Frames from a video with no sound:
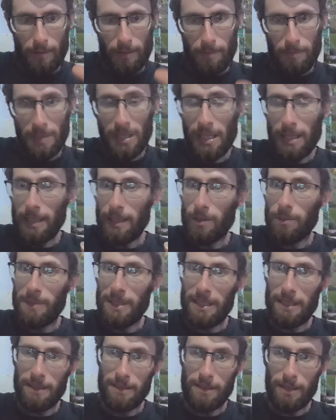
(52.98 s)
Minha
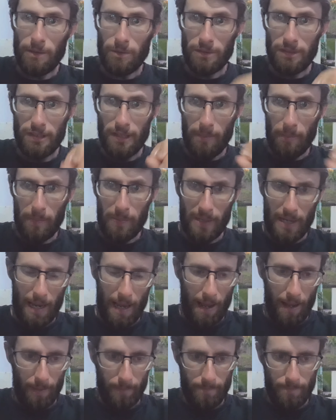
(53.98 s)
recomendação sempre
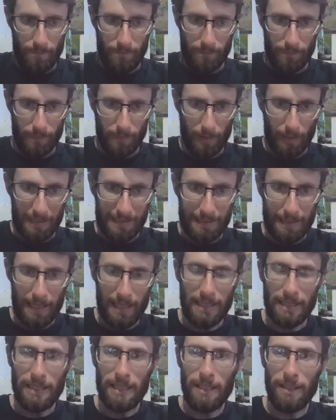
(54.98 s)
é:
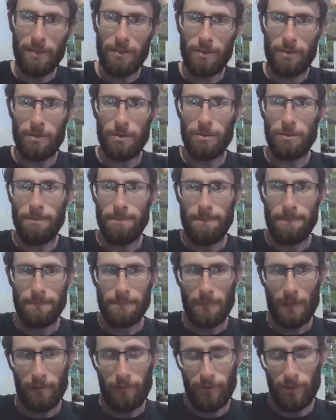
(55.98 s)
dê início
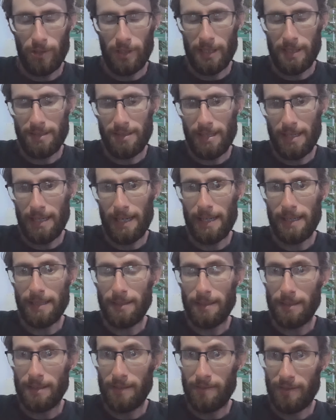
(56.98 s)
fornecer
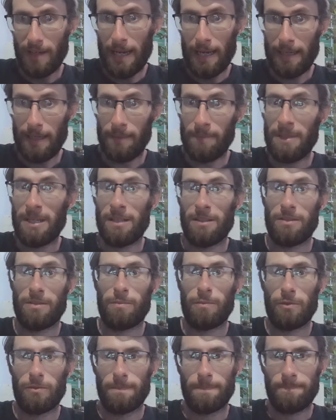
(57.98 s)
leite de vaca
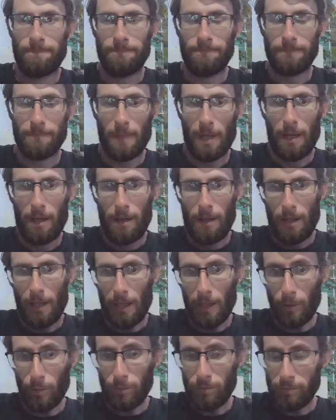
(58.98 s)
mesmo.
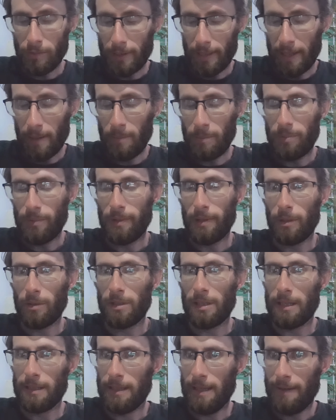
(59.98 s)
Eu um tempo eu
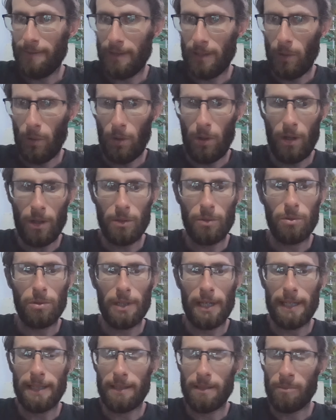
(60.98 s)
tratava logo o
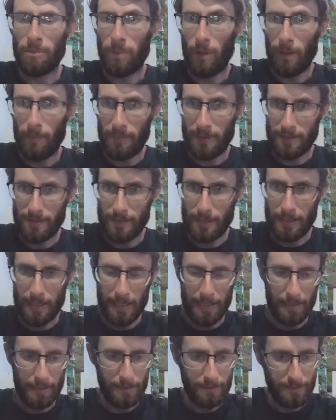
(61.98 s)
leite em pó para as
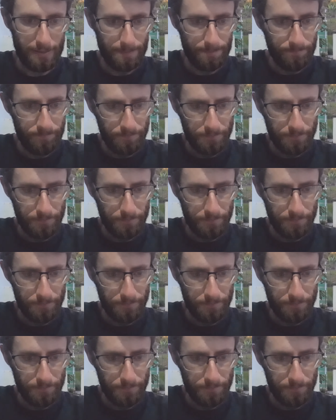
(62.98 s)
terneiras